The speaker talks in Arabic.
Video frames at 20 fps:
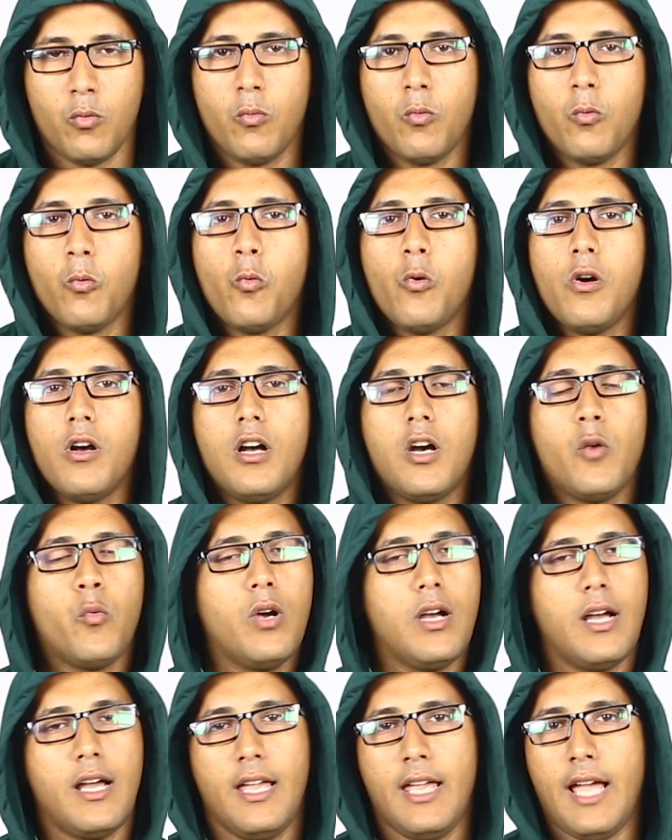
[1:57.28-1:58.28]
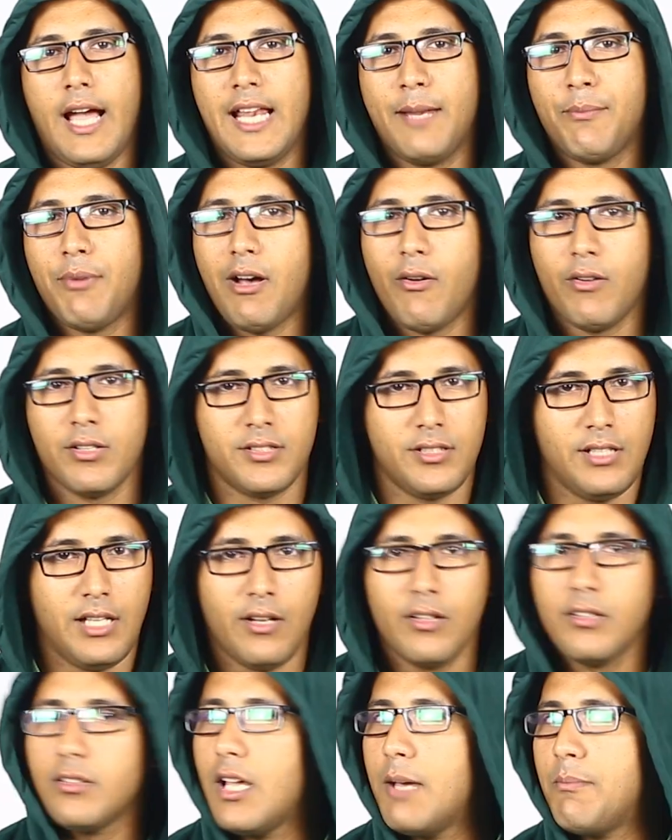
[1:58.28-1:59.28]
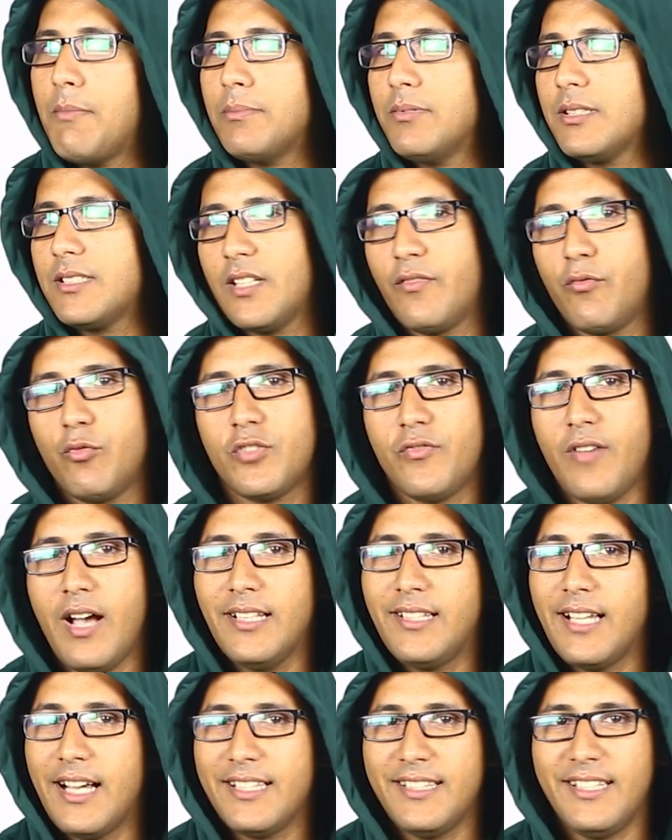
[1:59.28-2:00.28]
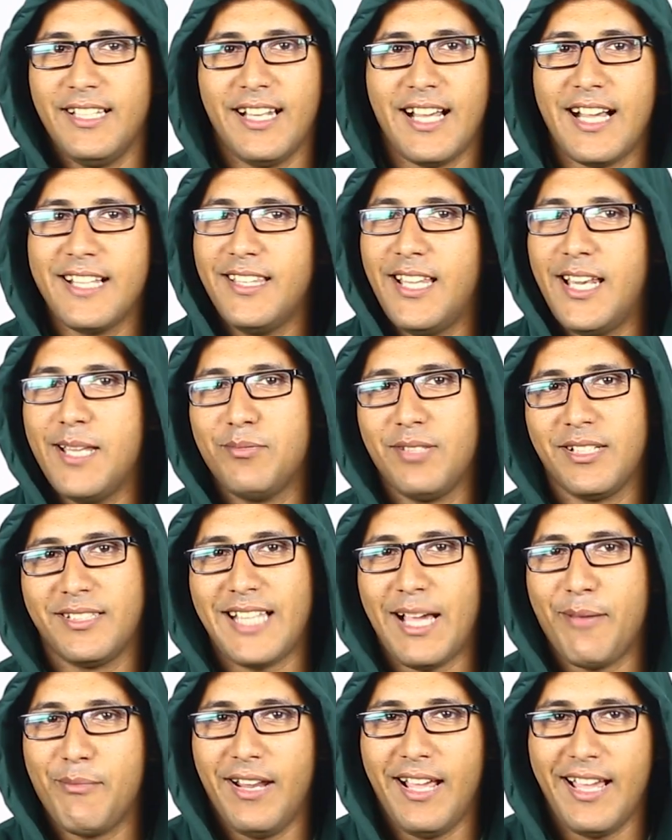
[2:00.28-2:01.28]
ويعني بقى وصيه والله ما مسكت فلوس في حياتي قد القد اللي مسكتها من